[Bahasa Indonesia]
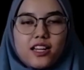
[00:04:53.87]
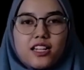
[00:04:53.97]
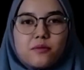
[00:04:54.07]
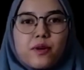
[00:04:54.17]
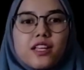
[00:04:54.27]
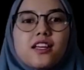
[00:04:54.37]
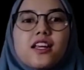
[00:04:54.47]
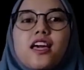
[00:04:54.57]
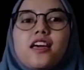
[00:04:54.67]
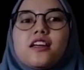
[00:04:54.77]
ada di
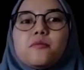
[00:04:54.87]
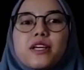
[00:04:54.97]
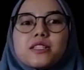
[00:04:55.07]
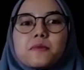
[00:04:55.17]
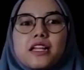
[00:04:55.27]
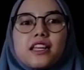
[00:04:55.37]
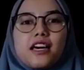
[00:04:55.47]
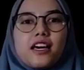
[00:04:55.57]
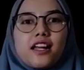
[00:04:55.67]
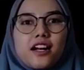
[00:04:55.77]
printer Canon Pixma
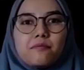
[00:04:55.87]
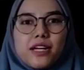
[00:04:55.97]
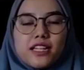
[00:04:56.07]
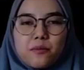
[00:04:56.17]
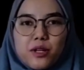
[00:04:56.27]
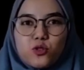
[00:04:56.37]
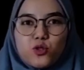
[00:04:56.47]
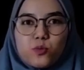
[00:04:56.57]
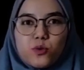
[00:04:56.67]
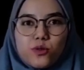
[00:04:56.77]

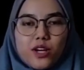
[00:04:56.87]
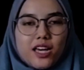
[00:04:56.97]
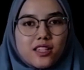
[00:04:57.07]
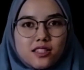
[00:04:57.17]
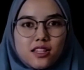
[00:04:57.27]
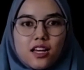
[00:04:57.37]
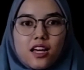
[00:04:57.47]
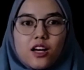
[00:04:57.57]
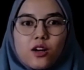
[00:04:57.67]
TR4570S.